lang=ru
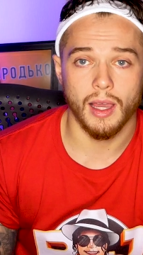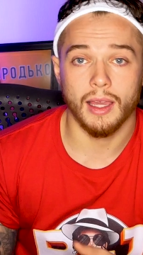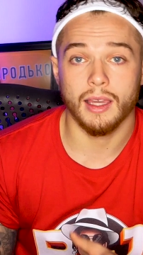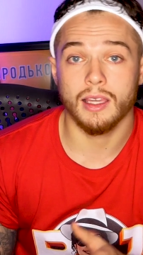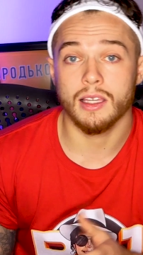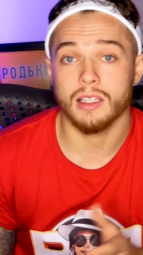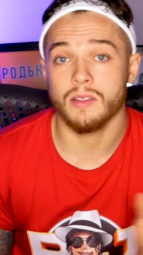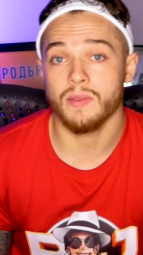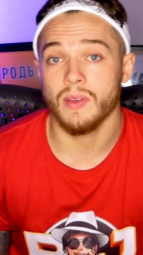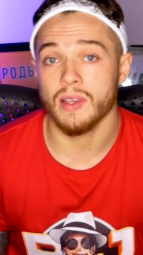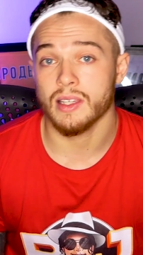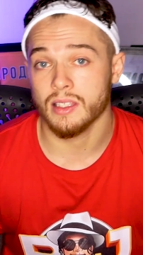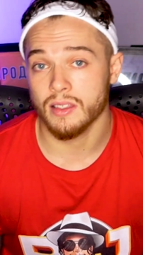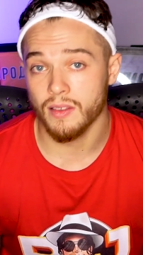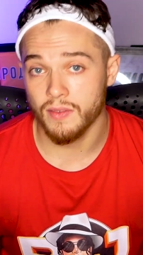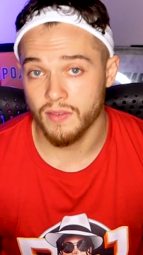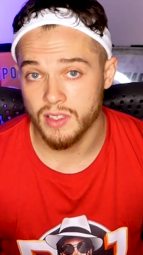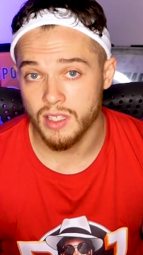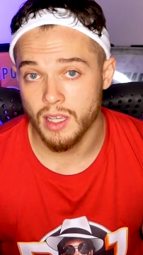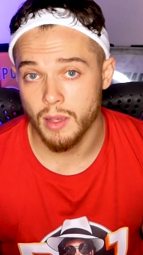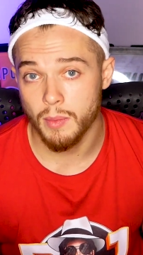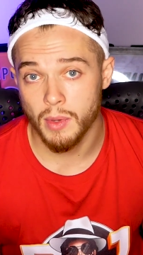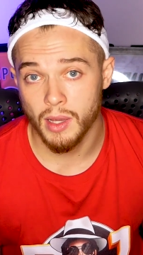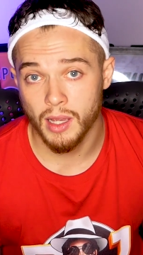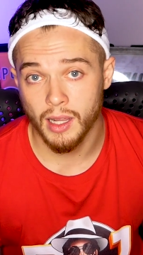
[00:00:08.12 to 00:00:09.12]
Как известно
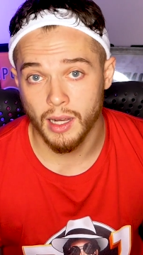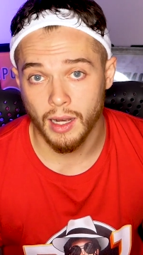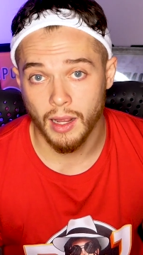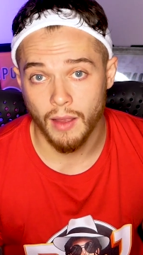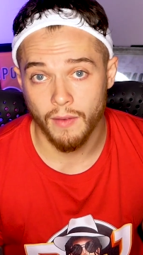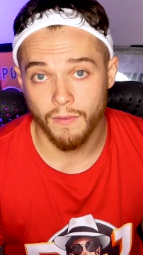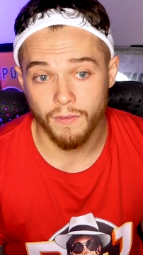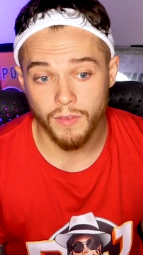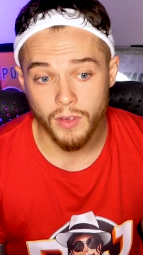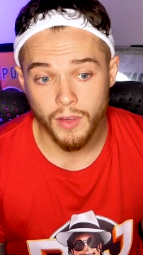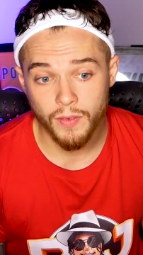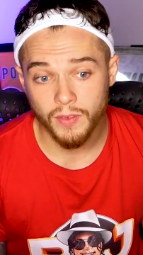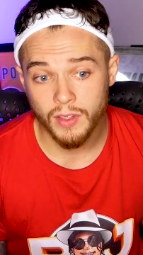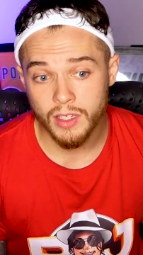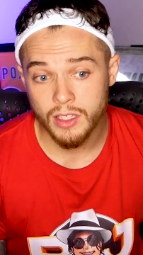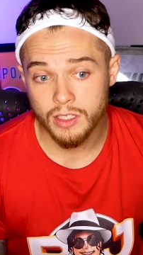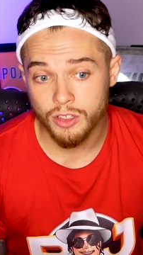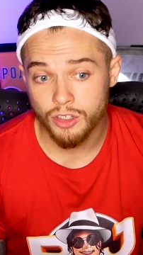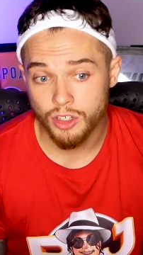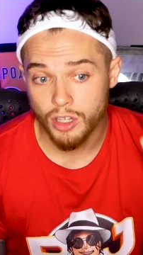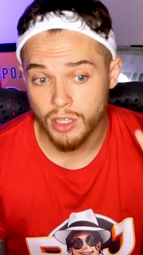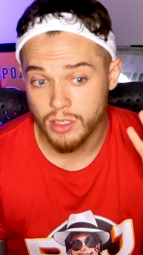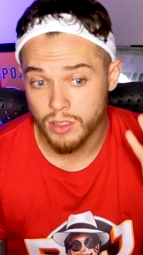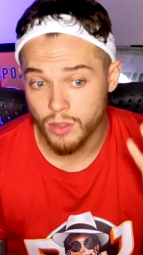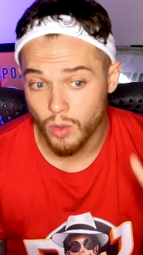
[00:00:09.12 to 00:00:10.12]
всем игрокам фифки,
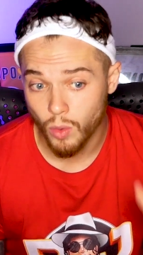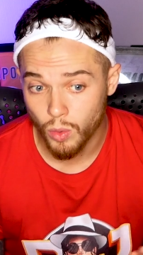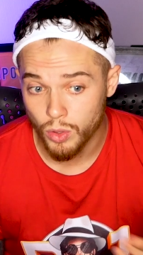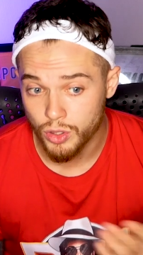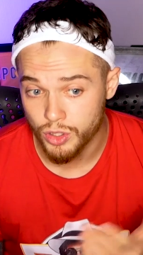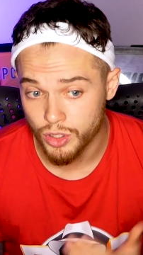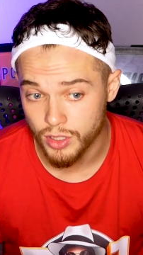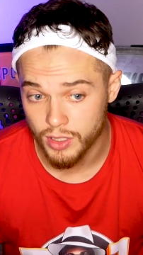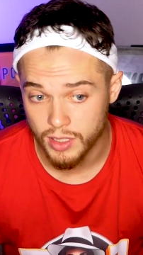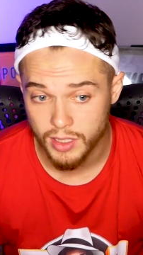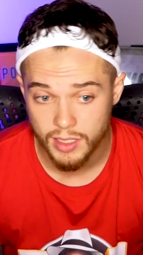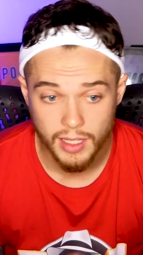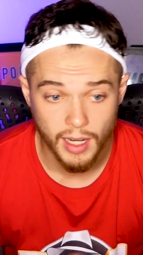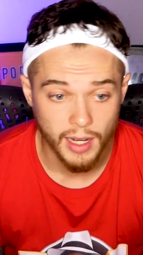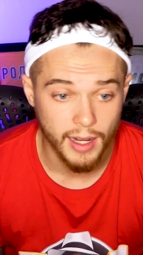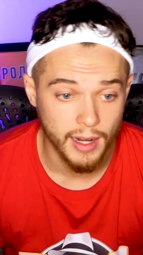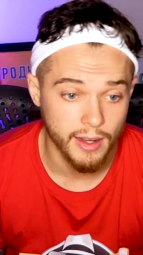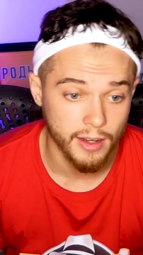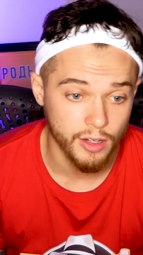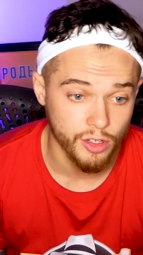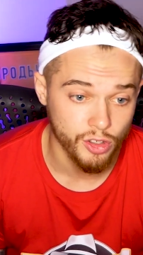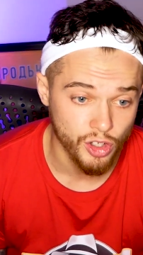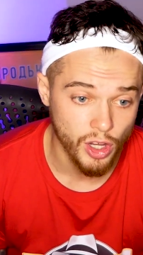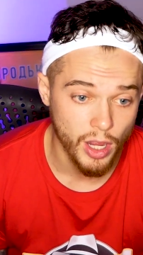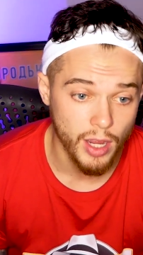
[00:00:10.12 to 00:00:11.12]
сейчас очень сильно
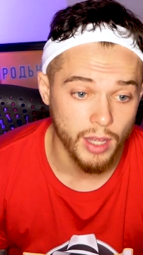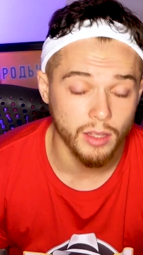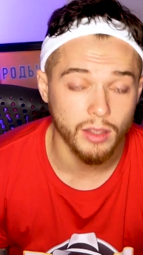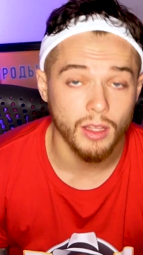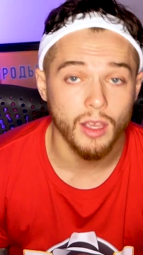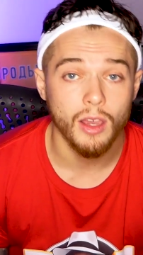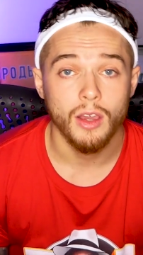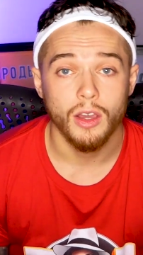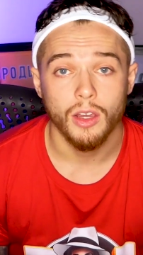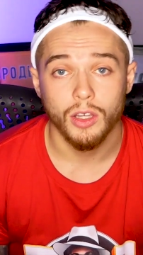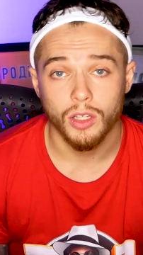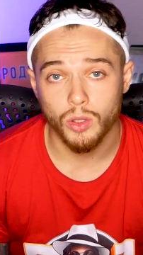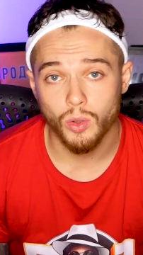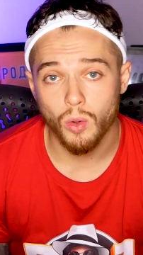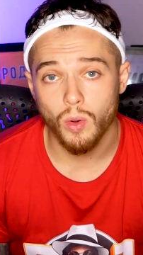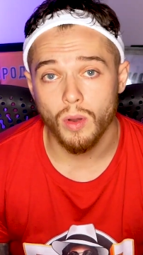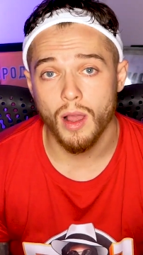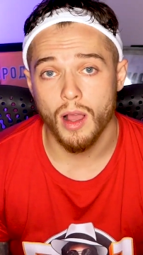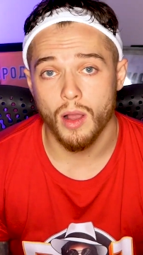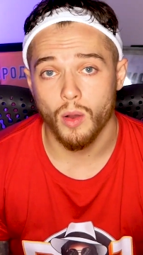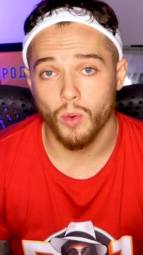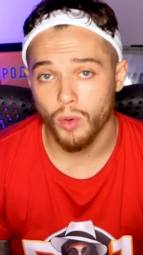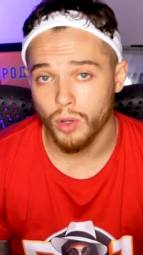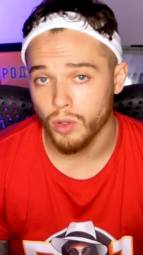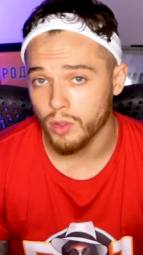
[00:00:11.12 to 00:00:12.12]
решает то,
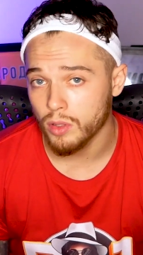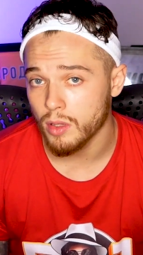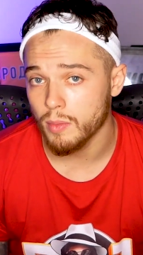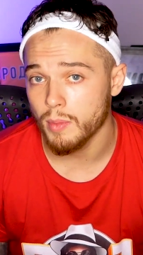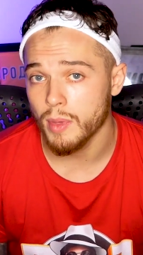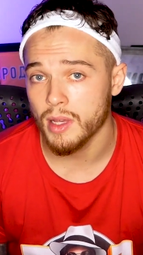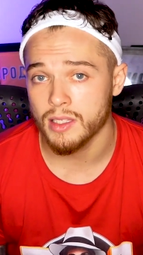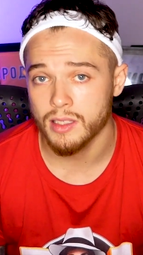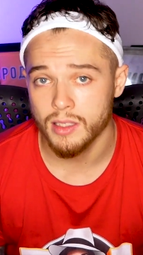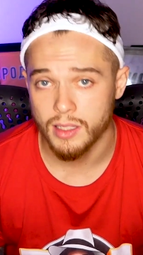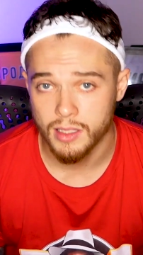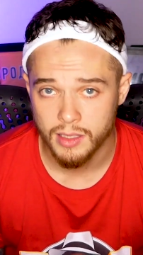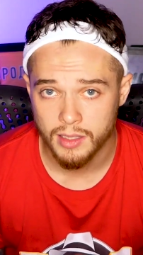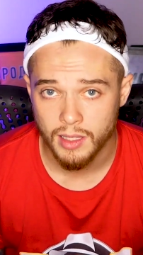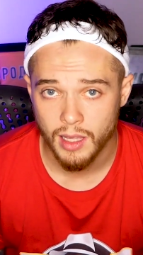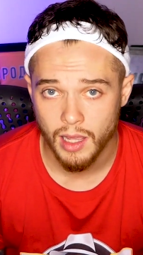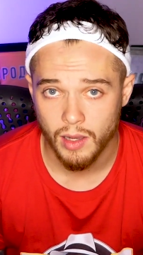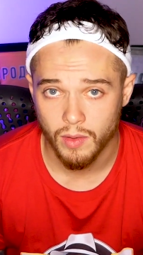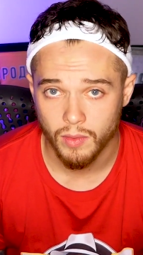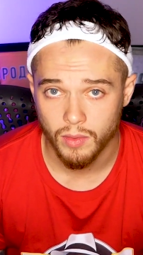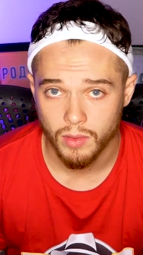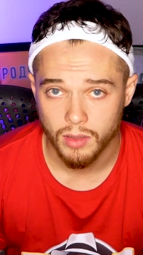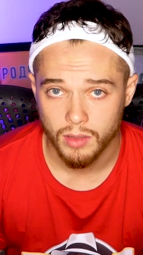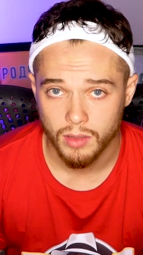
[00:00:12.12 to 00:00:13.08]
какой у тебя состав.